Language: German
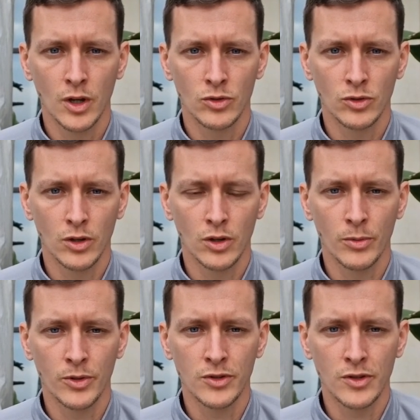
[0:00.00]
ja, ich glaube,
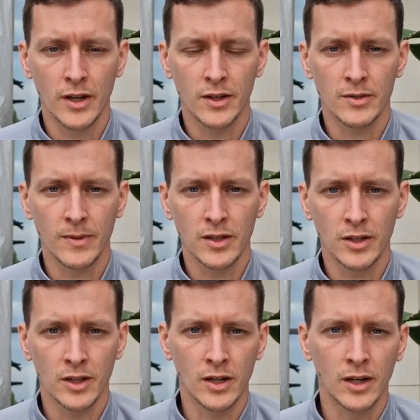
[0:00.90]
es ist einiges
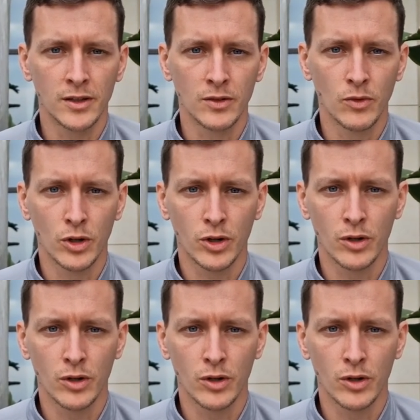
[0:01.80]
weitergegangen die Woche